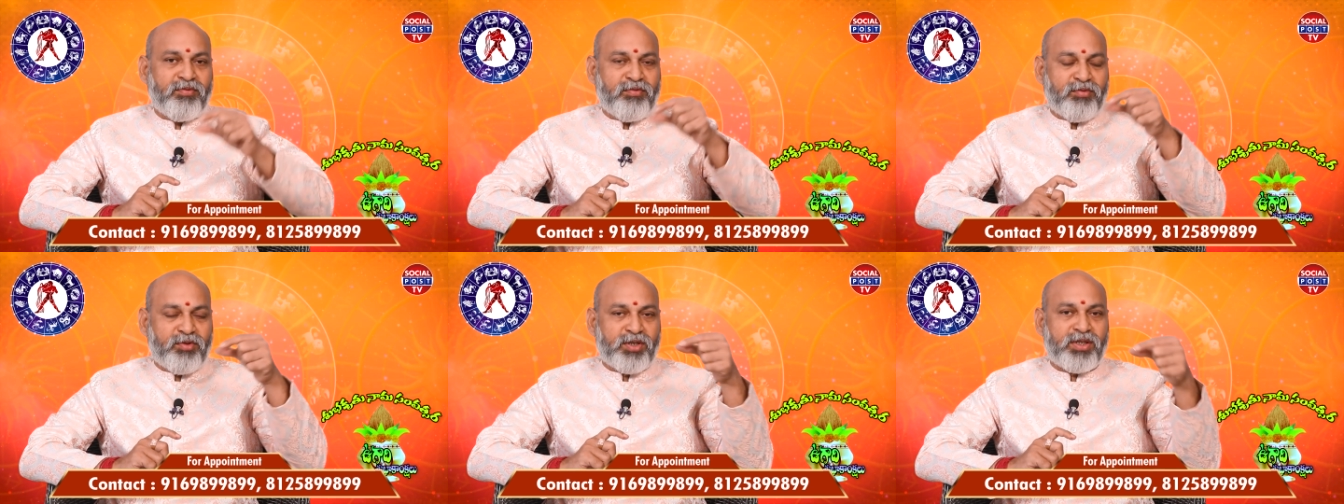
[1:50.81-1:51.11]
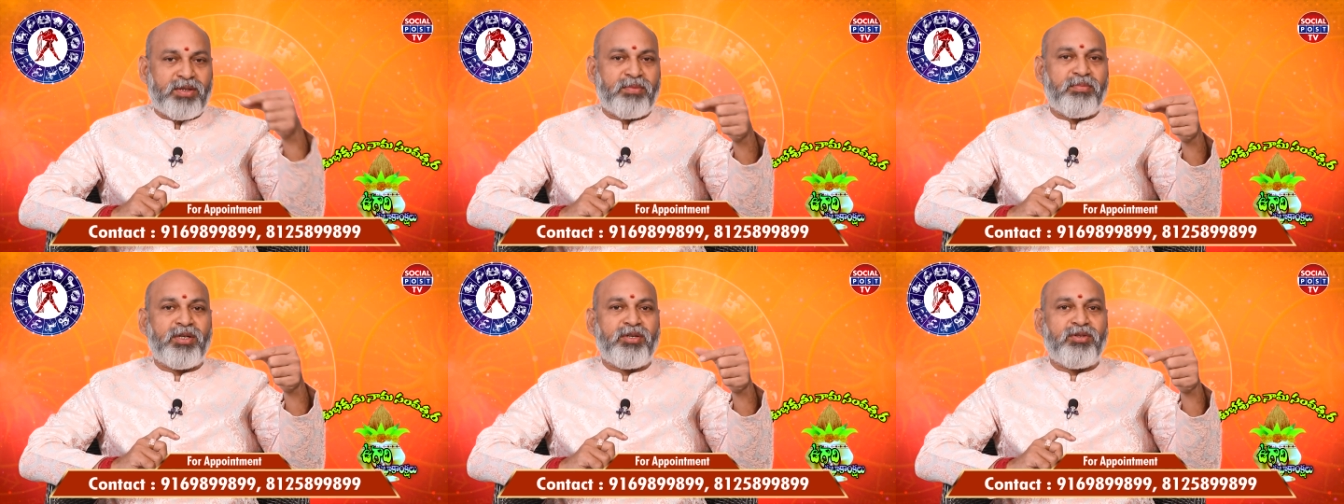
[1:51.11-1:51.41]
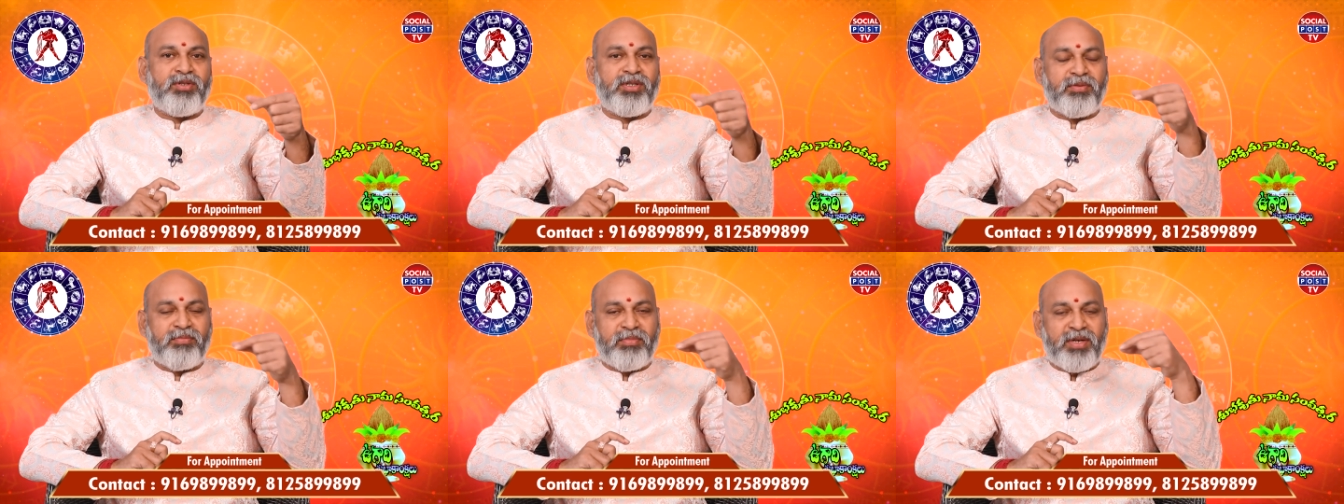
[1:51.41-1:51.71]
వృషభం
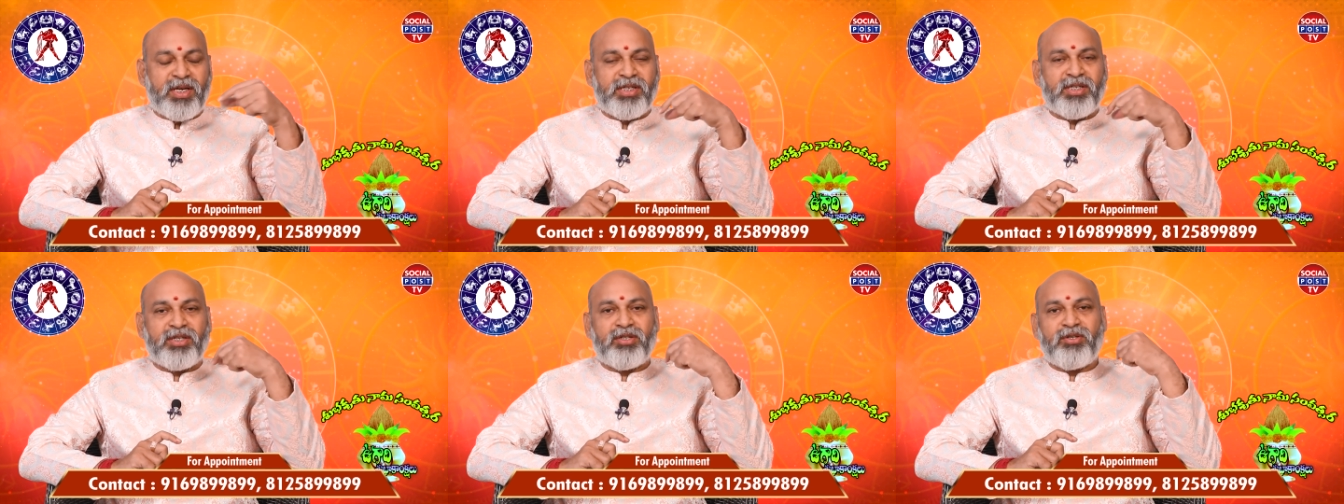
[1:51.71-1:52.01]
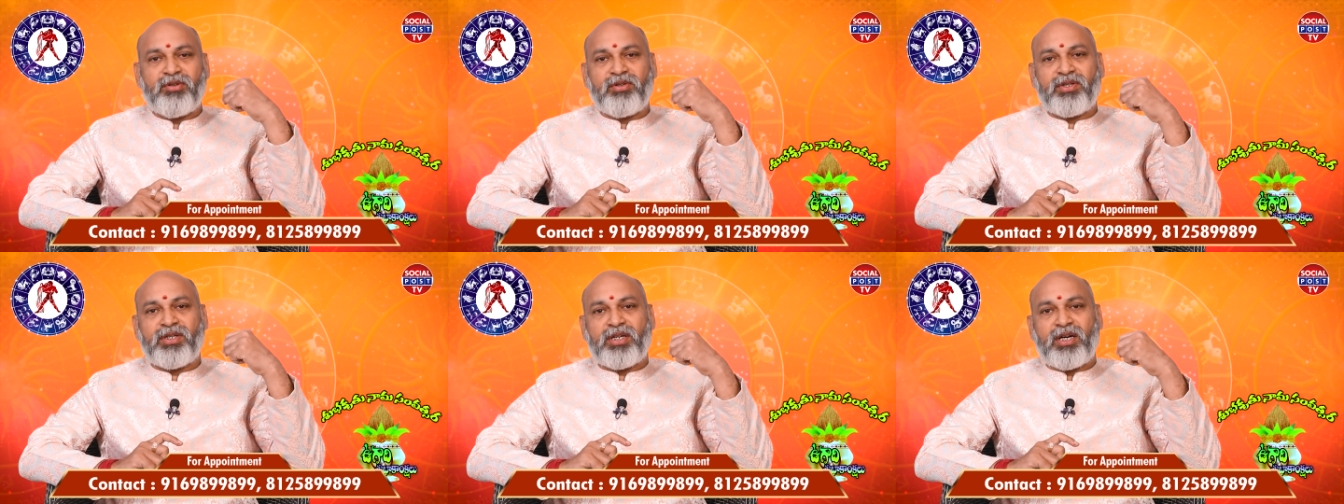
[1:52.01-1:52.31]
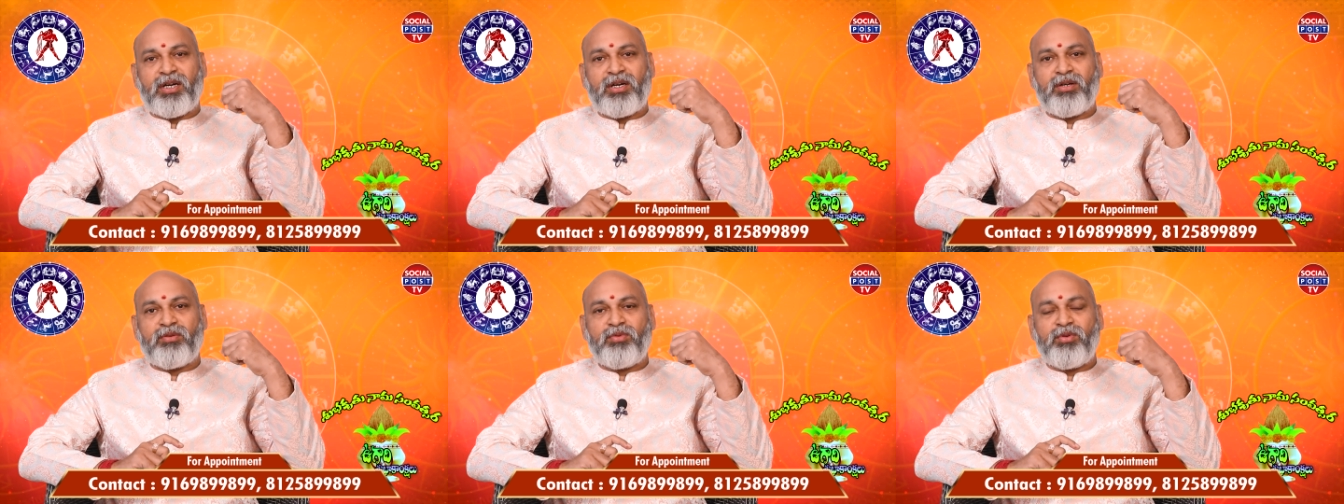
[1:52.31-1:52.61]
నుంచి మేషంలోకి
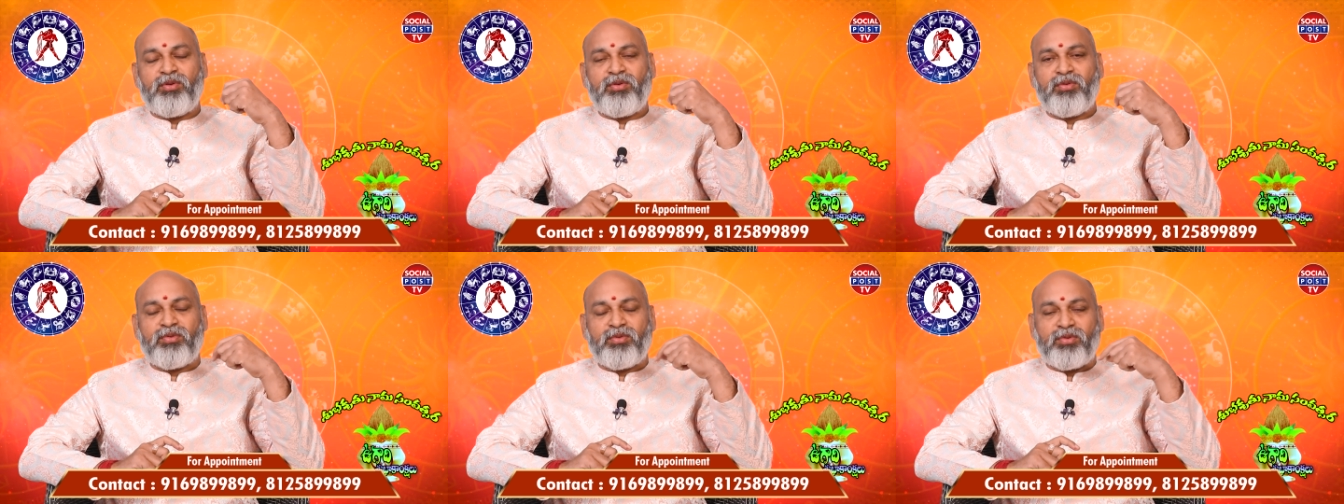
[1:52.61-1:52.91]
రాహువు